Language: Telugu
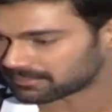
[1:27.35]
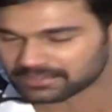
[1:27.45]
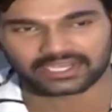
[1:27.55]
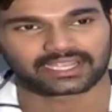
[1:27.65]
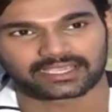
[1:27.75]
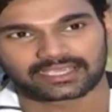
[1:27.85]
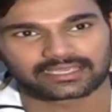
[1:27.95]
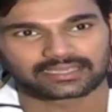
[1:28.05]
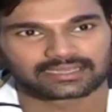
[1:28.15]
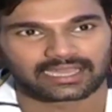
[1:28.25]
అభిషేక్కి
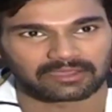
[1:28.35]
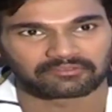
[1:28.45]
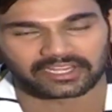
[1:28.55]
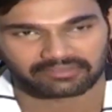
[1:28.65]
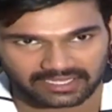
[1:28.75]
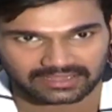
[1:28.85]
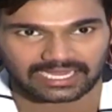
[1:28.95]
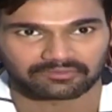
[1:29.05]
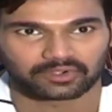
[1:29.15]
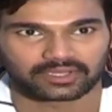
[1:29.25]
ఐఎమ్ వెరీ వెరీ
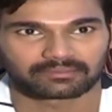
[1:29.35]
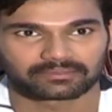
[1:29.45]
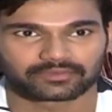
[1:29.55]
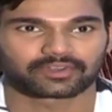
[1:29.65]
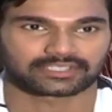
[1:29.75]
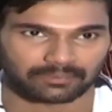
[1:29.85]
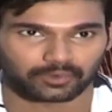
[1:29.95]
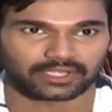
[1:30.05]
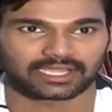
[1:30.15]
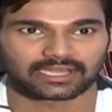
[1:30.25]
థ్యాంక్ఫుల్ టు దెమ్ టు ఫర్
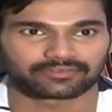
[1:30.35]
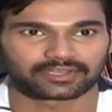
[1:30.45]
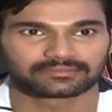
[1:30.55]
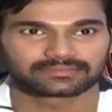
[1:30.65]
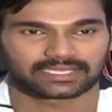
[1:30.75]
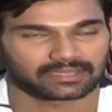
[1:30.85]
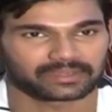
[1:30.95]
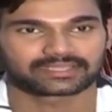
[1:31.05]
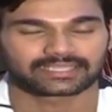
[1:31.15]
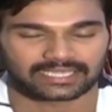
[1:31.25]
సపోర్టింగ్ అవర్ ఫిలిం ఇన్ ఎ
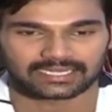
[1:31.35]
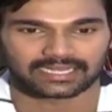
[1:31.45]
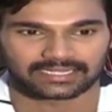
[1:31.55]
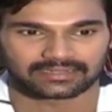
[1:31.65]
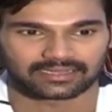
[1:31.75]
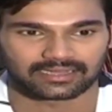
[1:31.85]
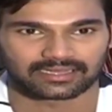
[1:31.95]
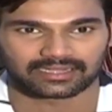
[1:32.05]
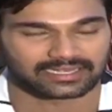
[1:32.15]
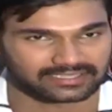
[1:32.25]
బిగ్ స్కేల్ అండ్
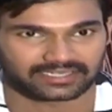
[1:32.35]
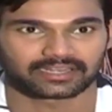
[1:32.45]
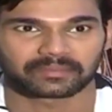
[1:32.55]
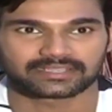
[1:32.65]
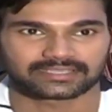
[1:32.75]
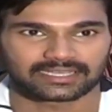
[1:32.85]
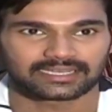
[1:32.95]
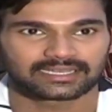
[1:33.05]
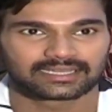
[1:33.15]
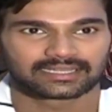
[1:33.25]
రిలీజింగ్ ఇట్ ఇన్ ఎ బిగ్ స్కేల్